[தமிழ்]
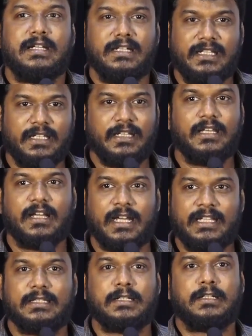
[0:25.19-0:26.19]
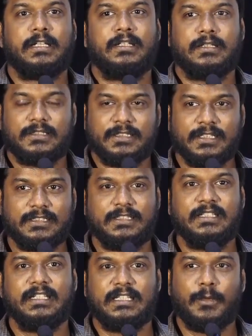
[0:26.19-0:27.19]
நீங்கள் கைத்தட்டி
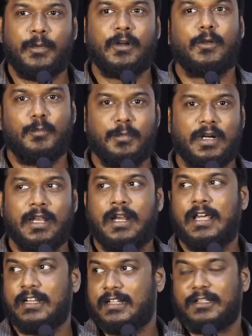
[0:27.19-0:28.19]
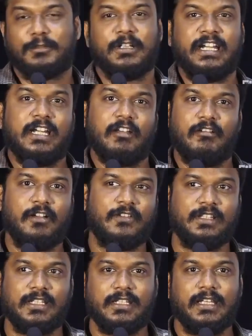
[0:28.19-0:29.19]
சிரித்து இந்த படம் ரொம்ப நல்லா இருக்குன்னு சொல்லி இன்டர்வியூவில்
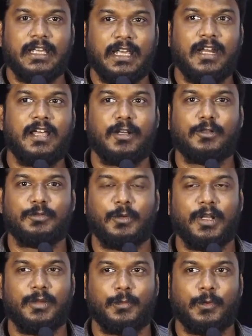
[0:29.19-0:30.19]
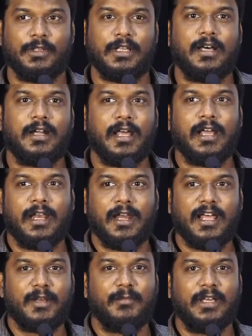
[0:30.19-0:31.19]
வந்து எங்கள் எல்லாருக்கும் சொன்னது போது தான் நாங்கள்
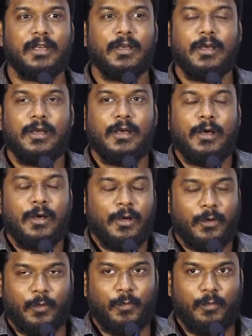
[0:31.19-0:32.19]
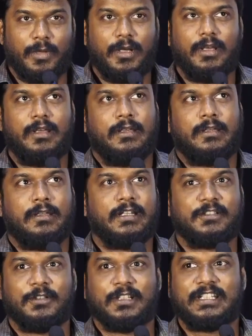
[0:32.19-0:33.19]
எல்லாருமே ரொம்ப
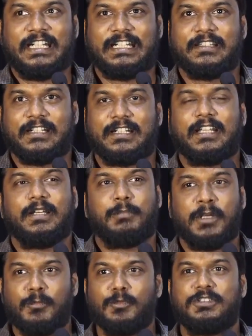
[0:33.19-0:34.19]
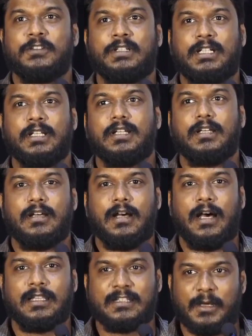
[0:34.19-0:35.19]
என்ன சொல்கிறது கிட்டத்தட்ட பெருமூச்சு விட்டு
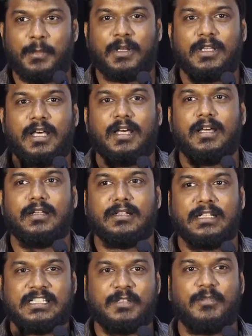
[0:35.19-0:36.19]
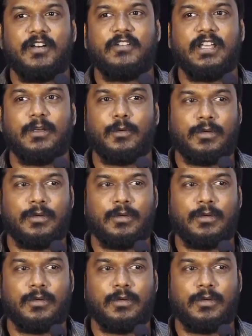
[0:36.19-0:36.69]
அதுக்கப்புறம் தான் நிஜமாவே